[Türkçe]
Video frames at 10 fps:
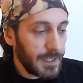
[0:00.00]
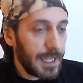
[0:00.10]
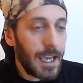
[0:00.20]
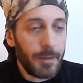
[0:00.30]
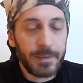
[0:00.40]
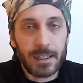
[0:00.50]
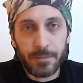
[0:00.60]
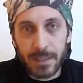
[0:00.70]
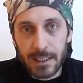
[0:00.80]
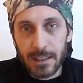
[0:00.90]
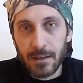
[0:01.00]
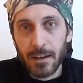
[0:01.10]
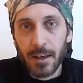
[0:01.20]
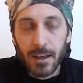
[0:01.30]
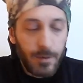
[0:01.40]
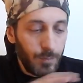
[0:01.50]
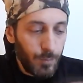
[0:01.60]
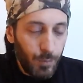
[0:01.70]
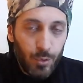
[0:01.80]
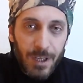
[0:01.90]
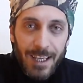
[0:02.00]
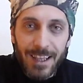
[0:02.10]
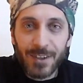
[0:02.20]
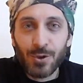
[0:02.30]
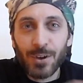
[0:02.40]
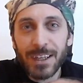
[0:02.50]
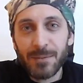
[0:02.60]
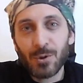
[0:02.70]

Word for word: Ne yaptık biz? Buradakileri söyleyeyim